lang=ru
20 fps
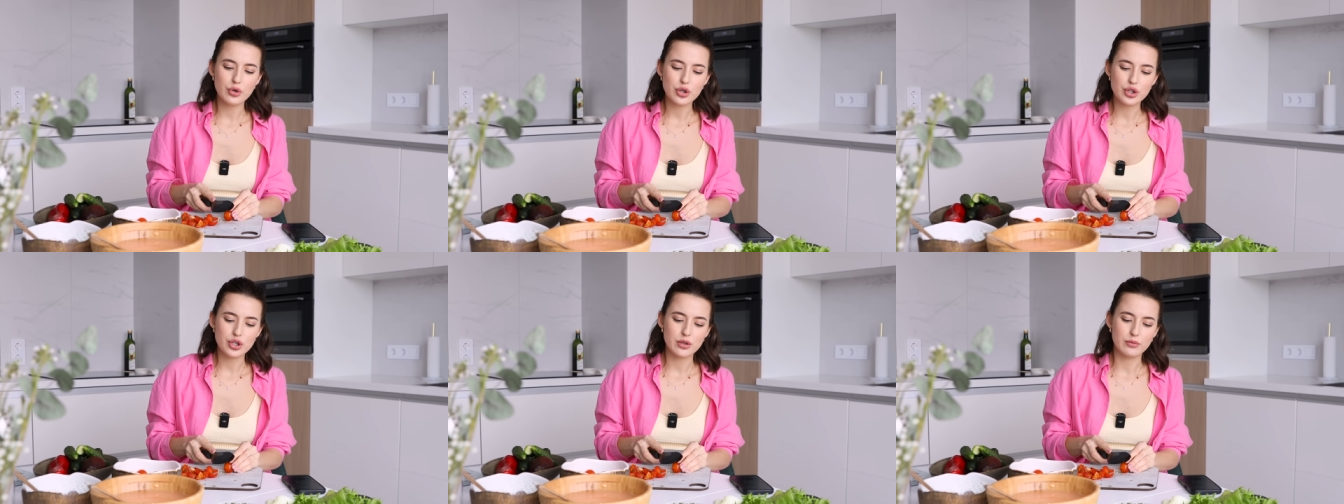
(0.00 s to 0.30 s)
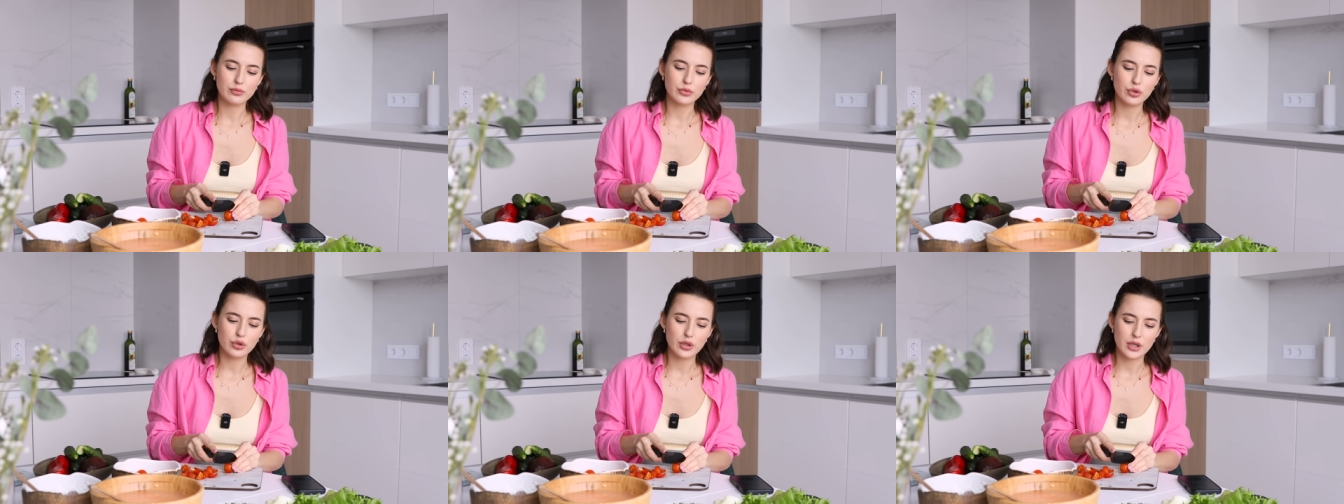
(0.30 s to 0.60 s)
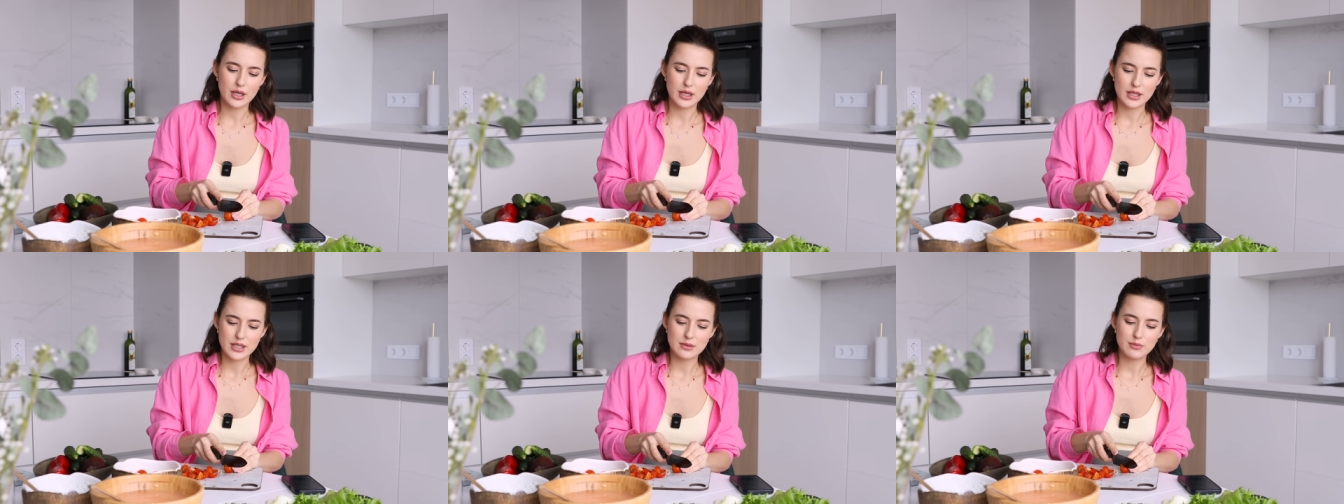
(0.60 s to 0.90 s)
можно
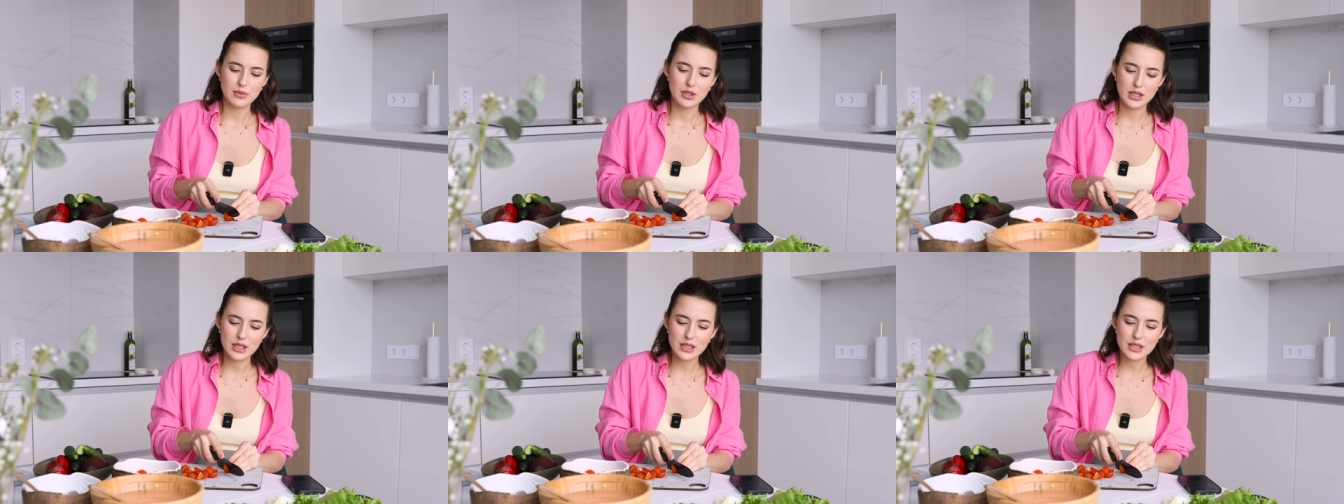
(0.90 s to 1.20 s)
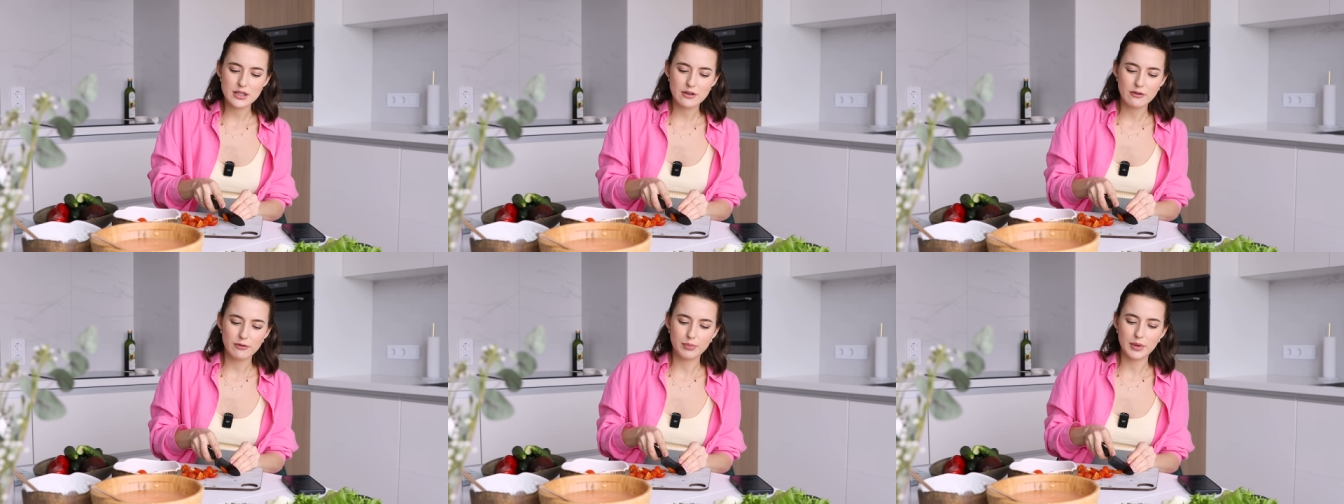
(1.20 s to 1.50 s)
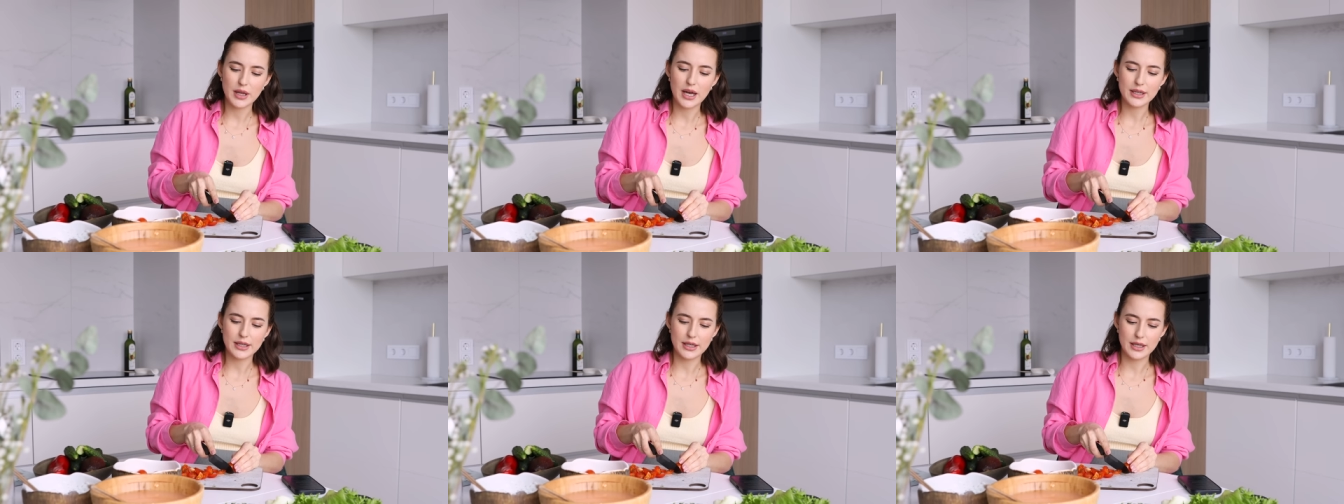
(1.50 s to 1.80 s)
многое изменить в
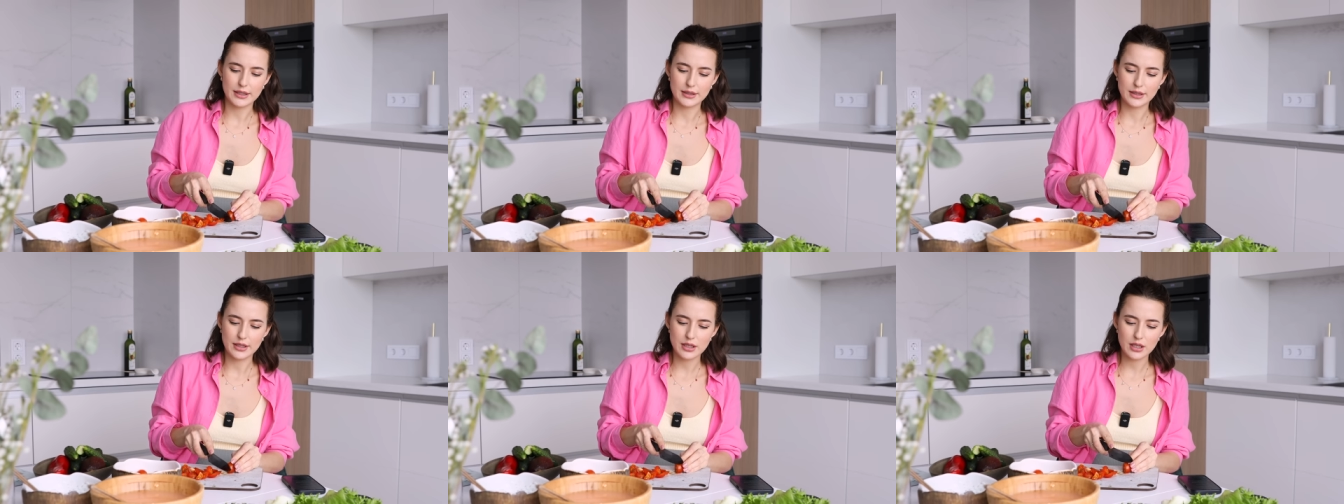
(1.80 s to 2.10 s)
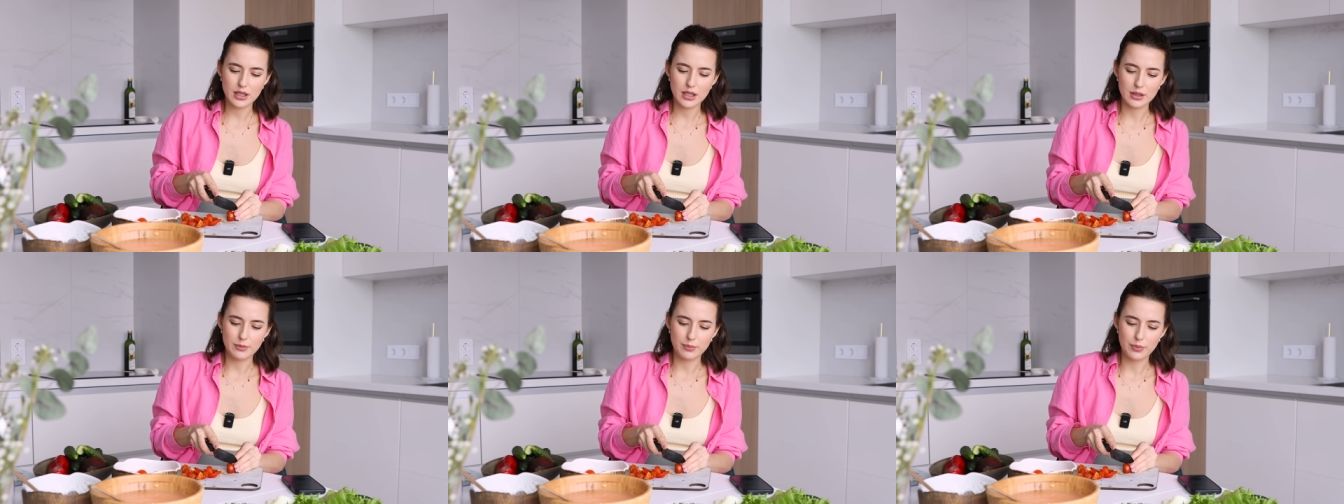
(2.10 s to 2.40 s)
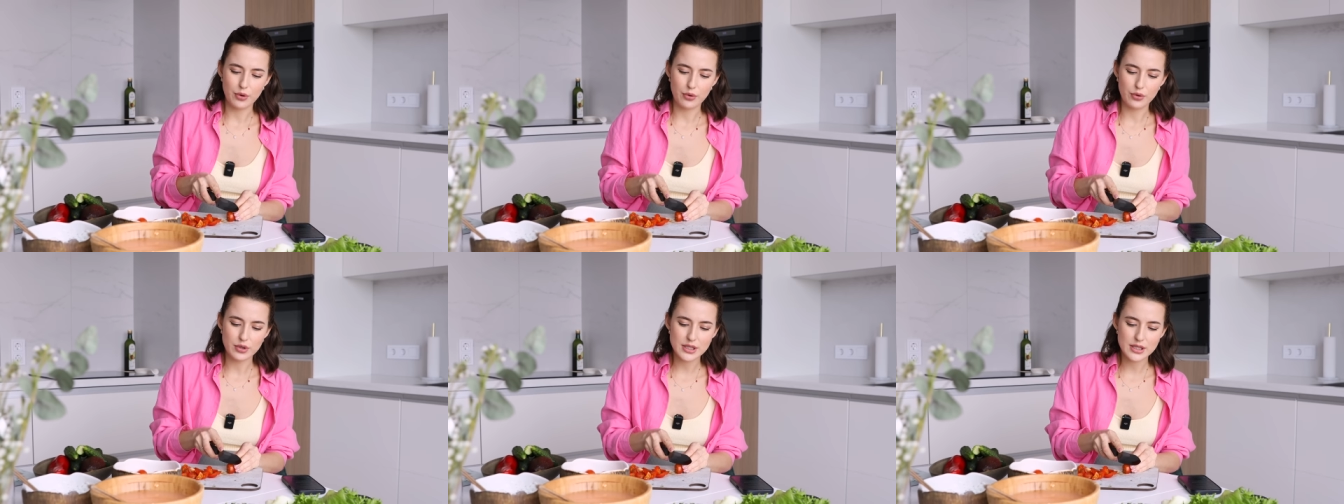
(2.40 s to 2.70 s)
плане энергии
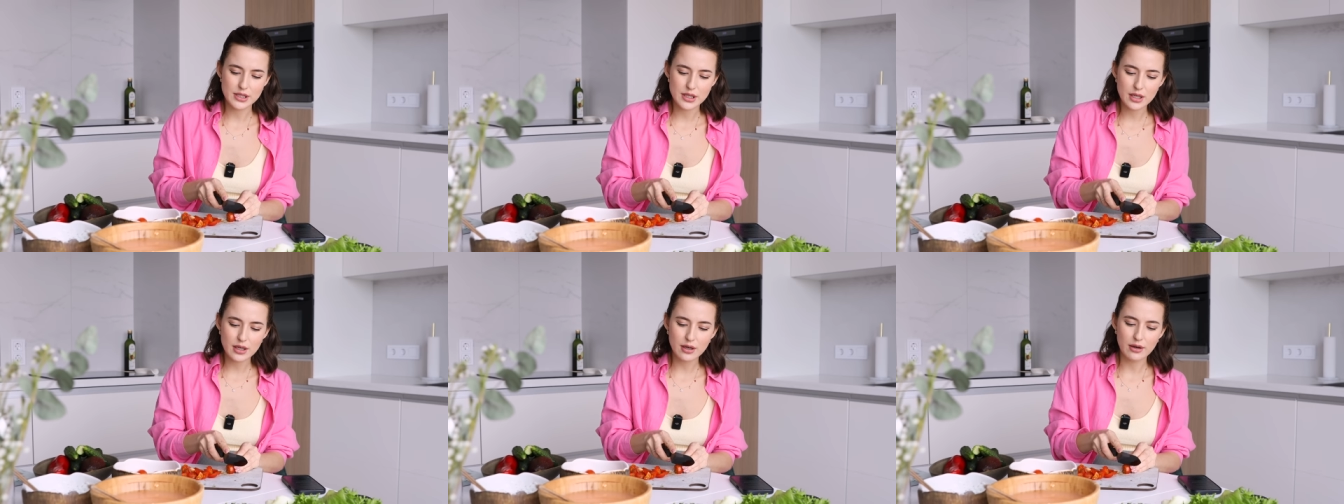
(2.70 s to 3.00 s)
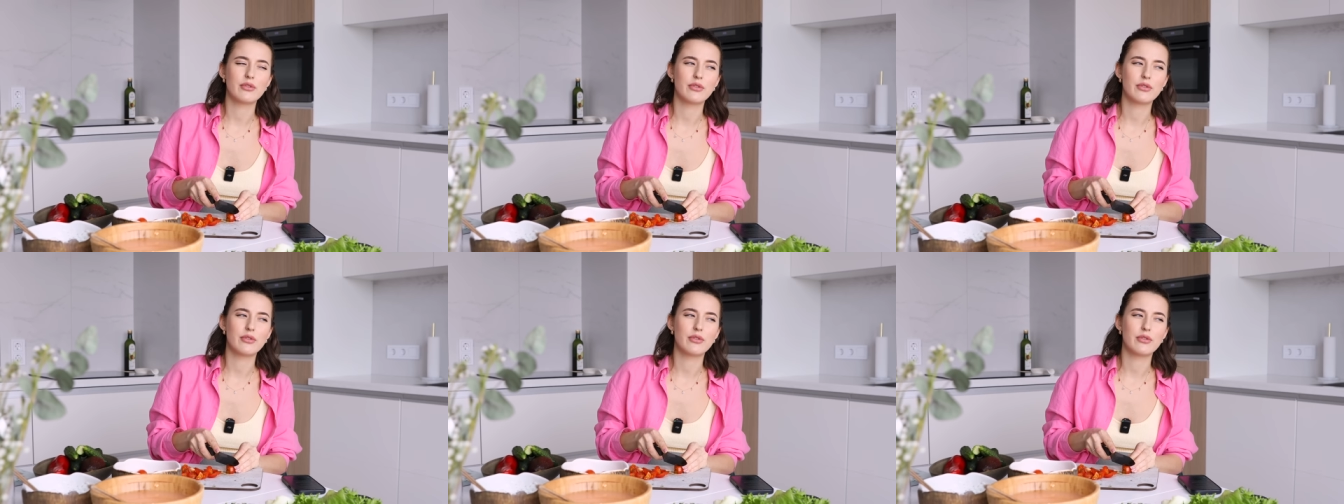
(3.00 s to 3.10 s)
просто